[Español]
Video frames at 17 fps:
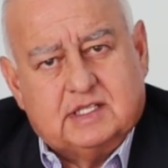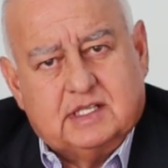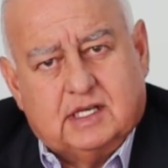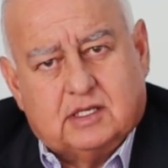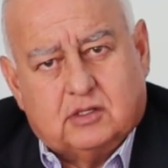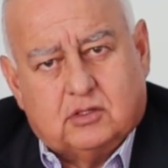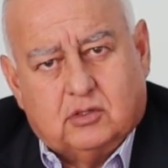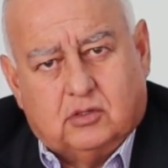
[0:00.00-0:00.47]

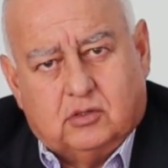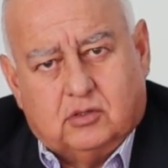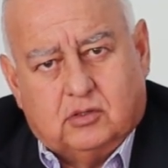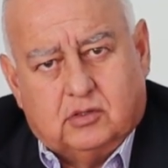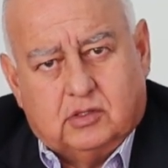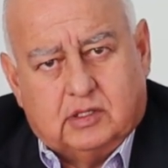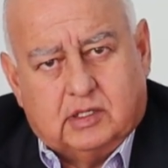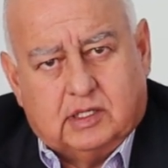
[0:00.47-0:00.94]

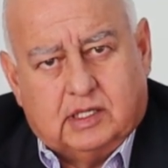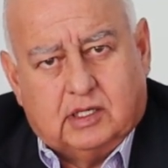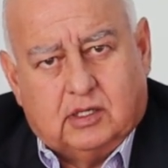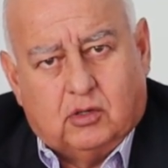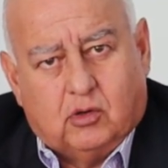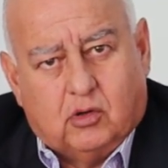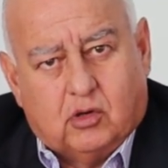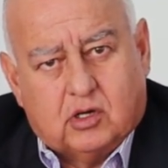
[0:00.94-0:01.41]
cierto
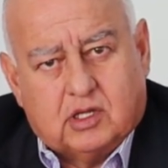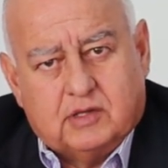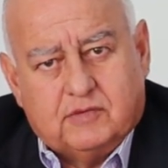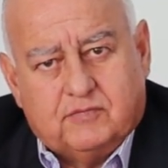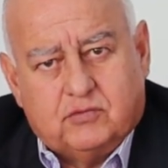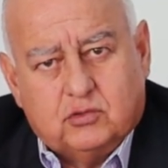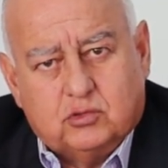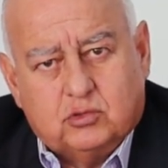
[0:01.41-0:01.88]

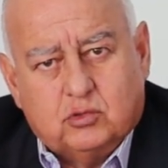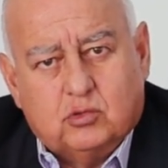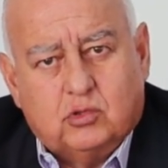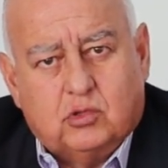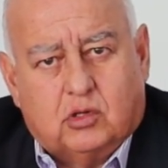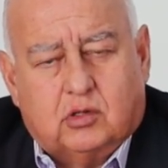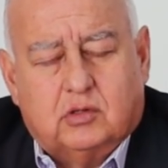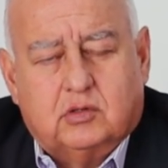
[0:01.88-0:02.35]
orden
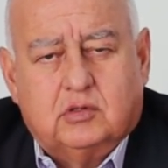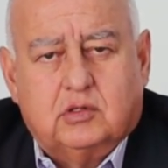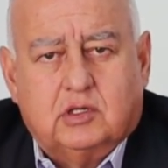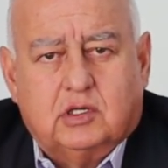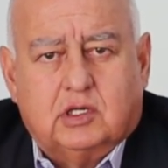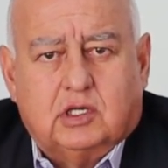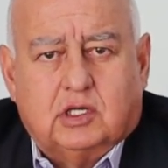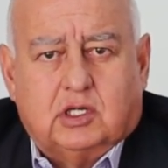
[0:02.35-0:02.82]
futuro,
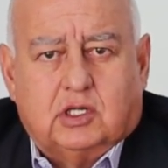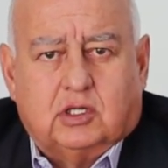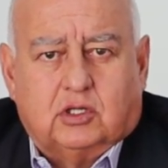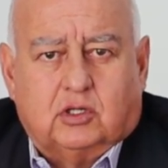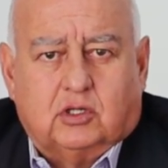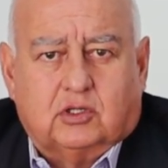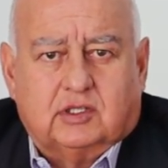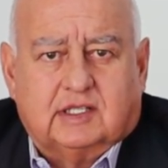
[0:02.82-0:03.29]

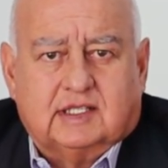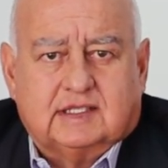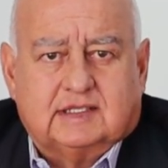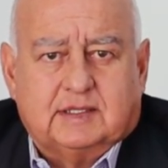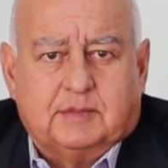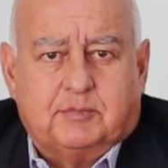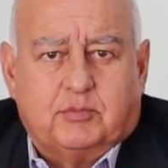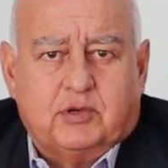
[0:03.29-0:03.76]

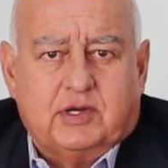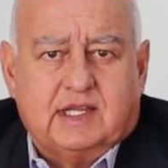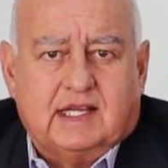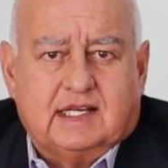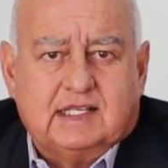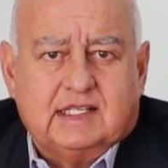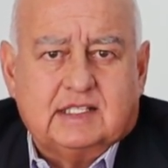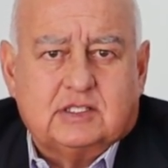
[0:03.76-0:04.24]
donde se
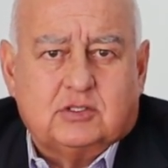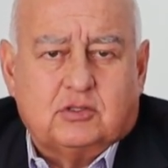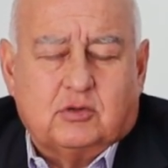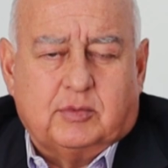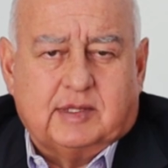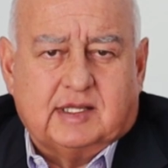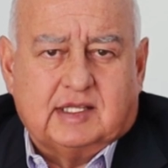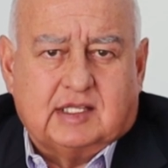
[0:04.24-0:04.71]
puedan
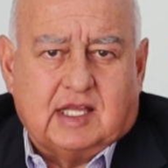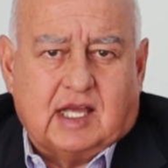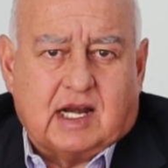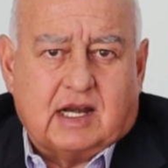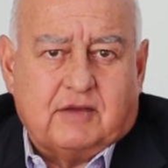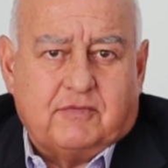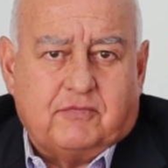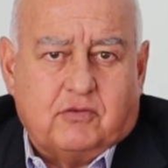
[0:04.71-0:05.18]

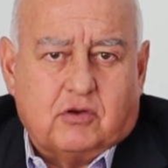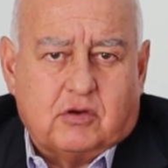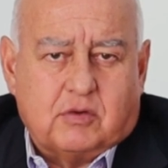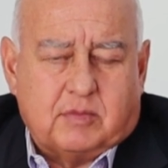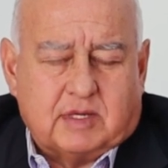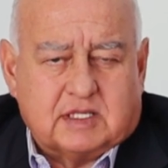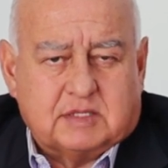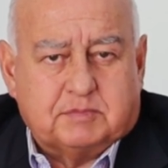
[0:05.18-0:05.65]
instrumentar
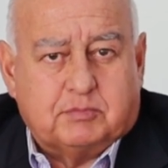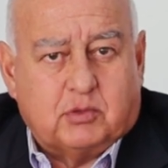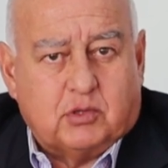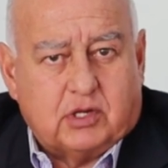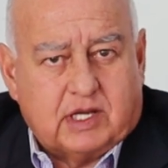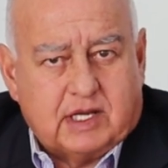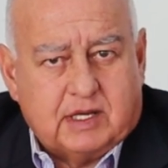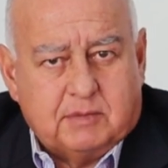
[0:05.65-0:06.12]
reformas,
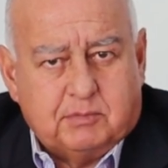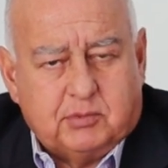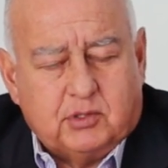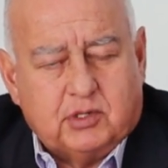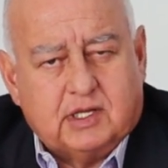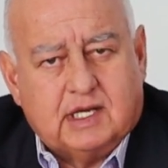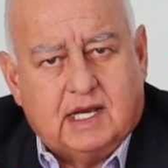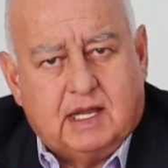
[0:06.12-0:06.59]
por
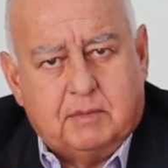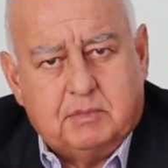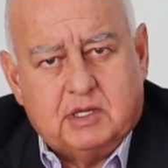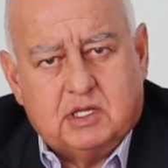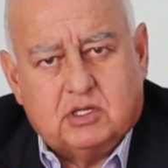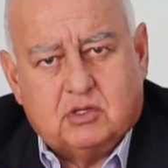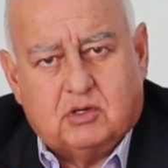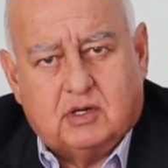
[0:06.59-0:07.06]
ejemplo en el
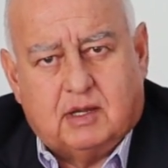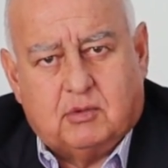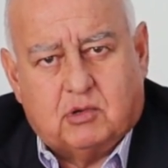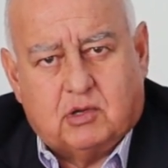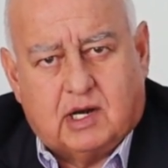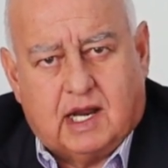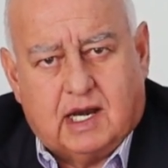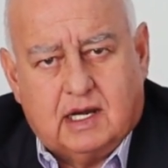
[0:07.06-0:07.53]
ámbito
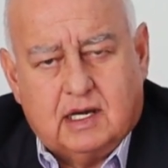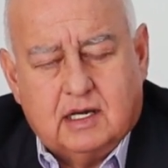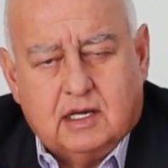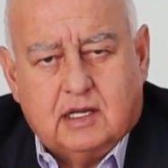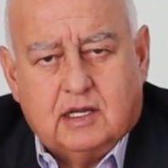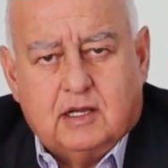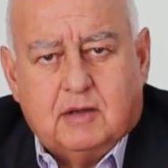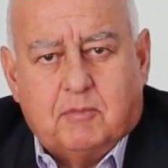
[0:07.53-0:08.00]

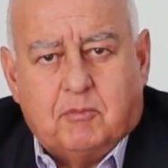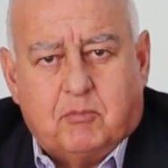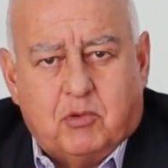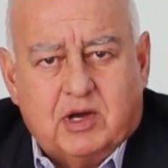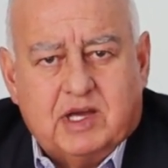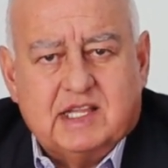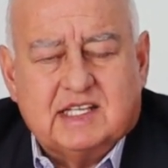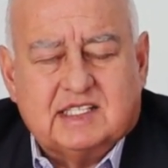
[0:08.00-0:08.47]
laboral,
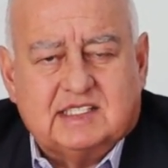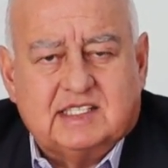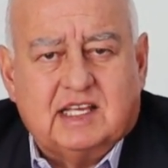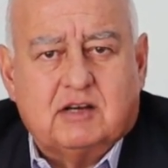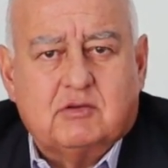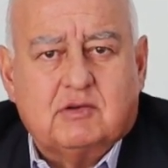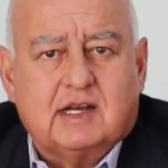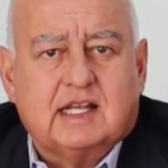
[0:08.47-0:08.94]
puede
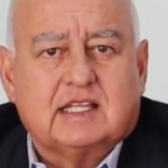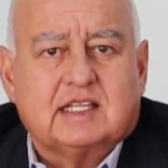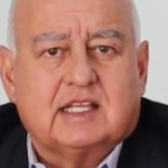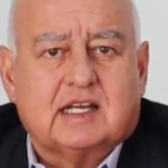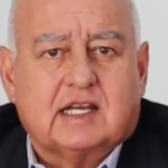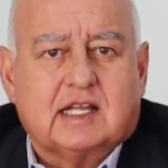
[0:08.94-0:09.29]
ser una